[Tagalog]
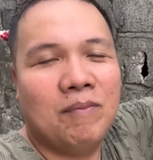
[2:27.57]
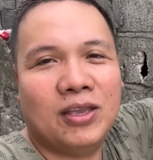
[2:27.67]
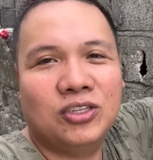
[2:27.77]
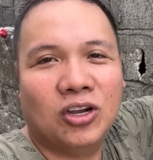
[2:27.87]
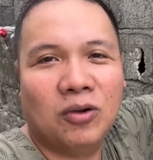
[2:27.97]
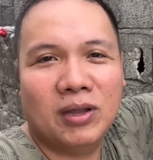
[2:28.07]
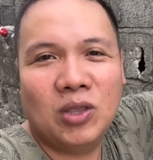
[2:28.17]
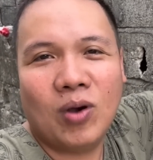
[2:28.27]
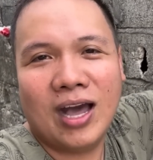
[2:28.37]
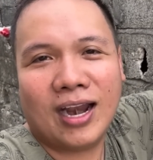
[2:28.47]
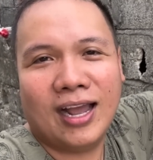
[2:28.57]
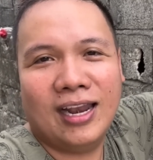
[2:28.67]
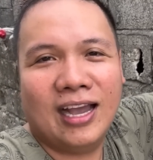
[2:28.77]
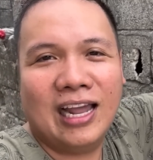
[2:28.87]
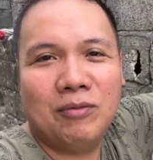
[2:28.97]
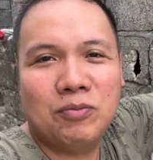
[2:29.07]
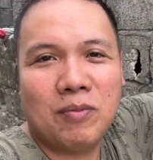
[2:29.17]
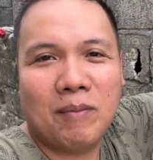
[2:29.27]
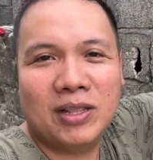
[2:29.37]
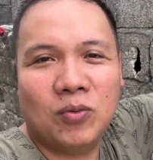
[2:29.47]
Medyo madiwara lang. Alam niyo po
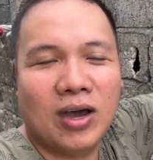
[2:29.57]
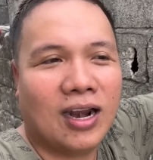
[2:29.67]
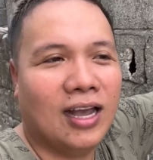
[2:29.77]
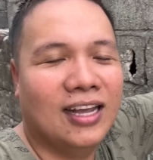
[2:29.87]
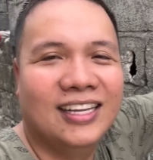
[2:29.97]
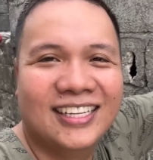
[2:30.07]
ba madiwara?